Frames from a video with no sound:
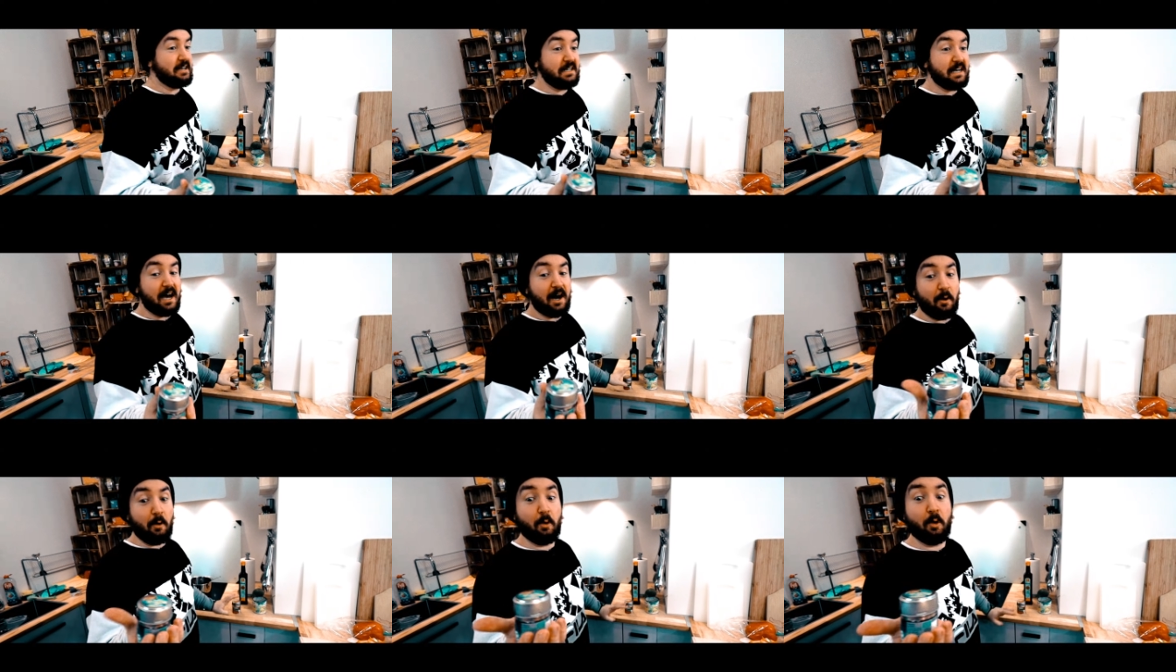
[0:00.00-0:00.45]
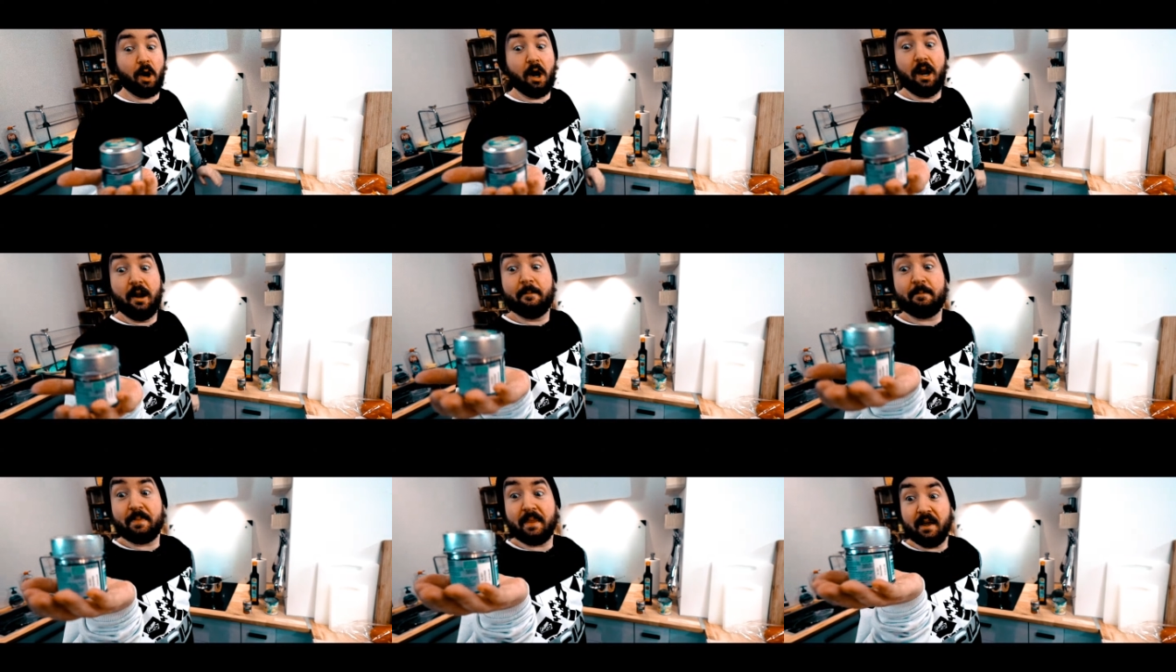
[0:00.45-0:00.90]
And now,
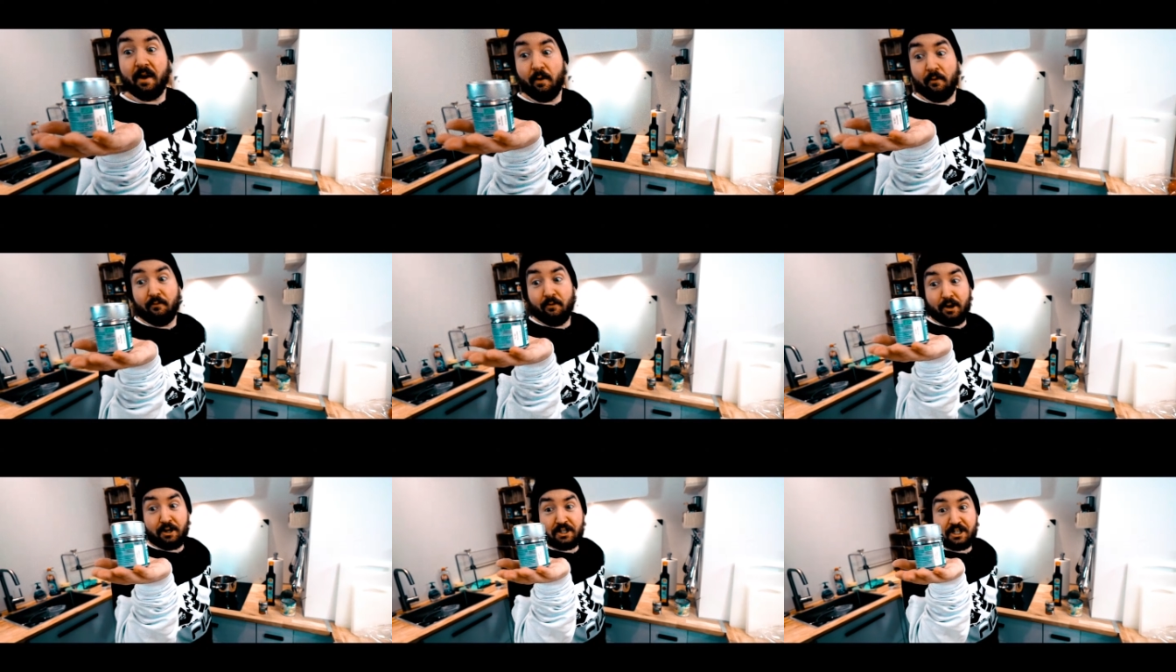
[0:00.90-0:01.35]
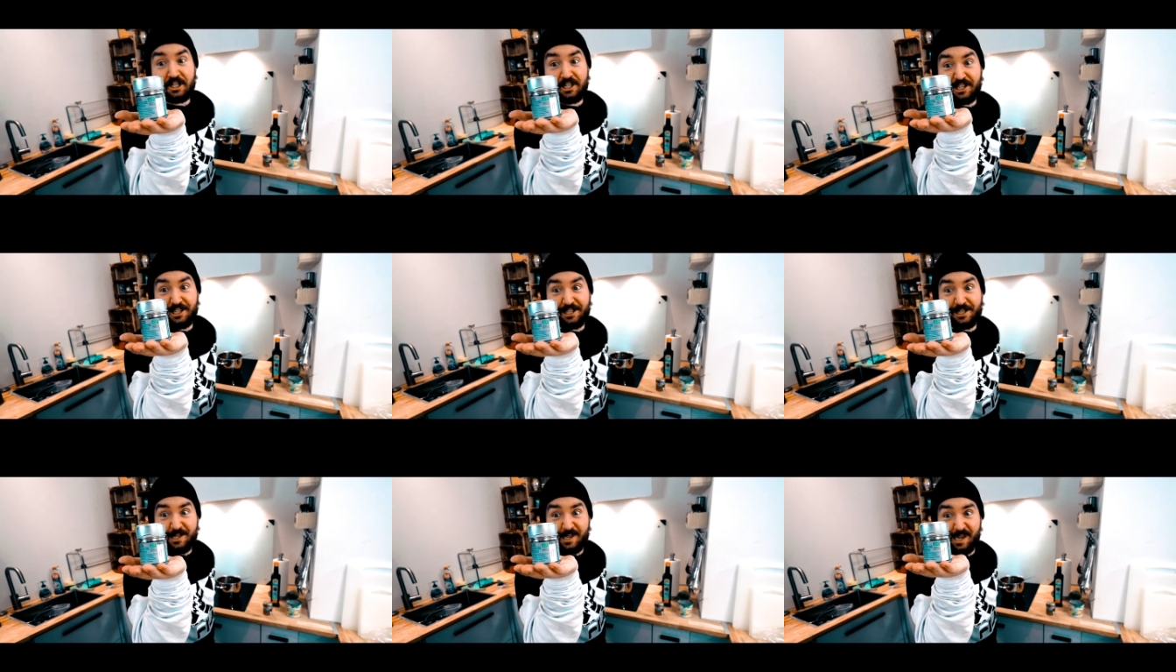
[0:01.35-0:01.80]
watch
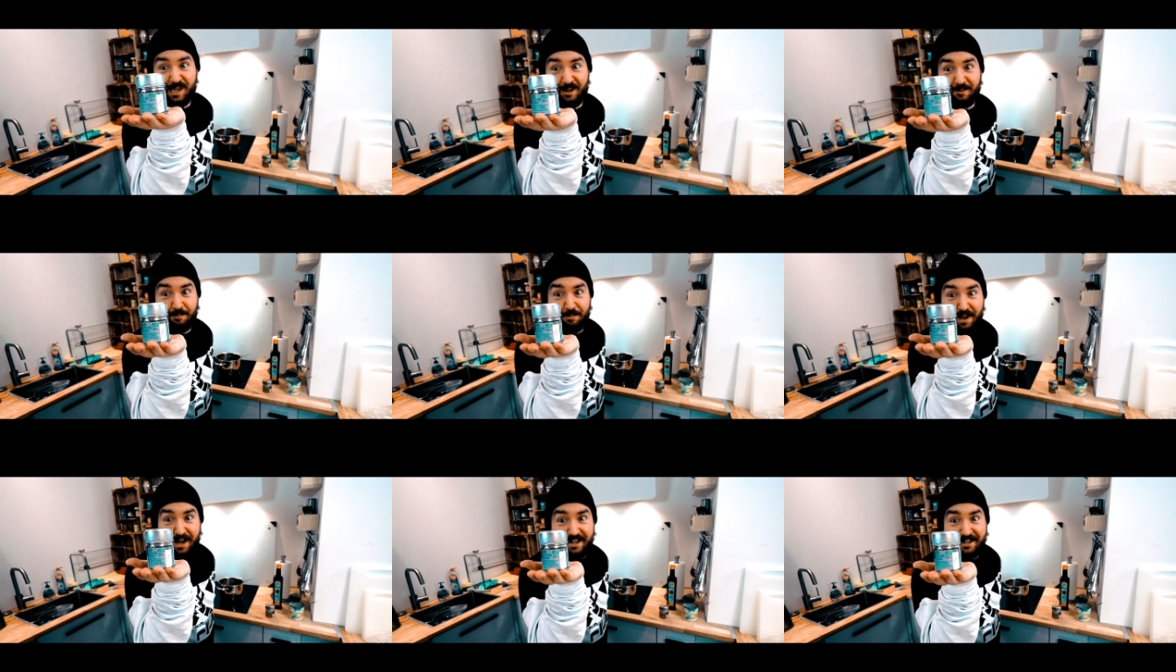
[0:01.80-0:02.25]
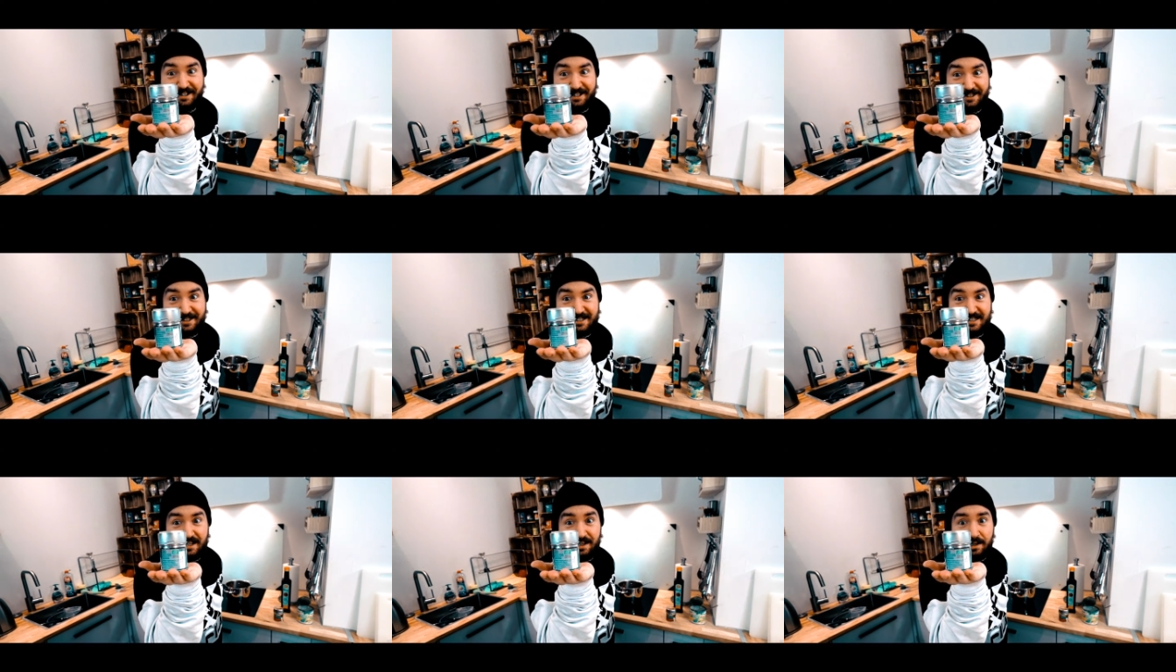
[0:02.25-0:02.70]
the thing bend
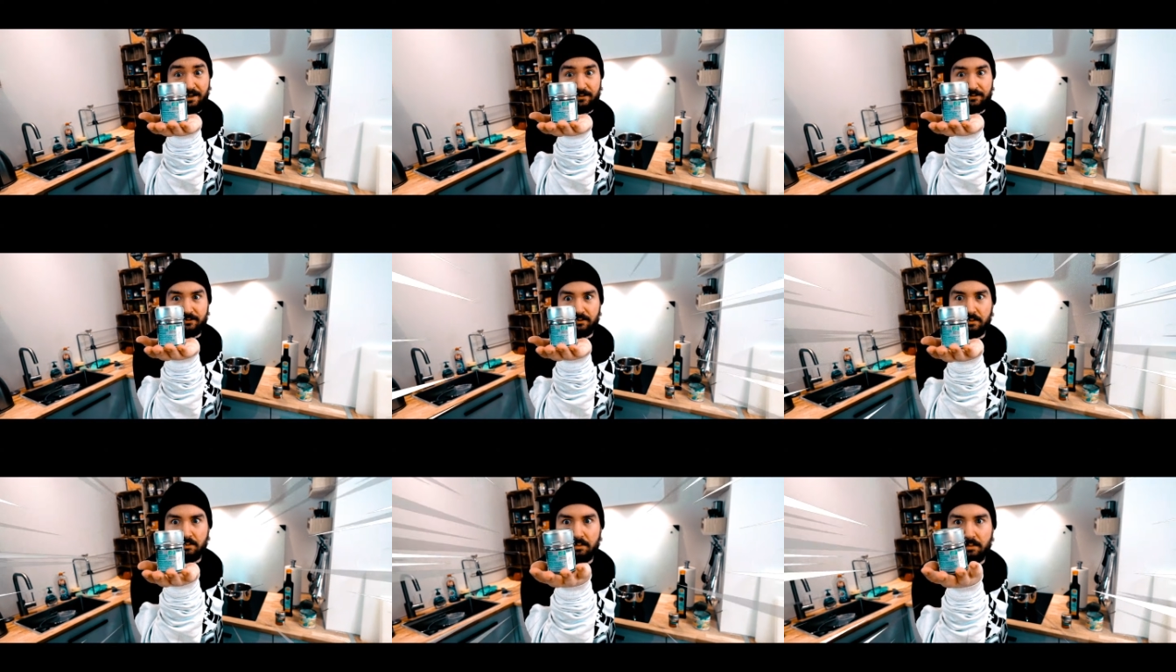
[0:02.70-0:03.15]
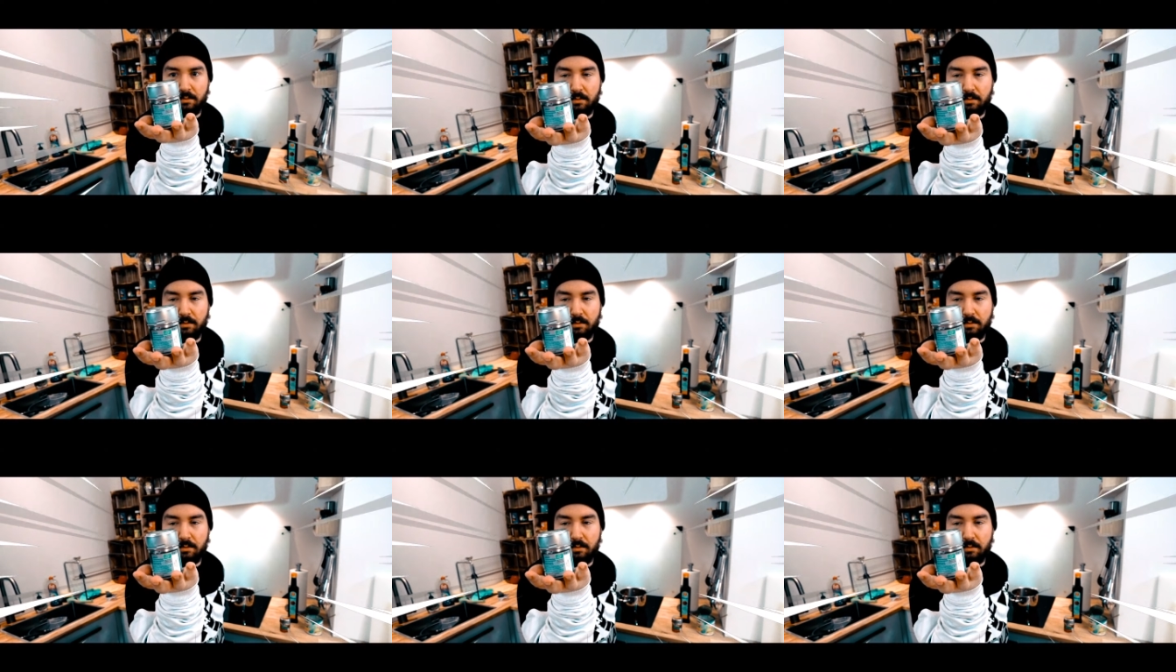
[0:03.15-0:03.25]
itself.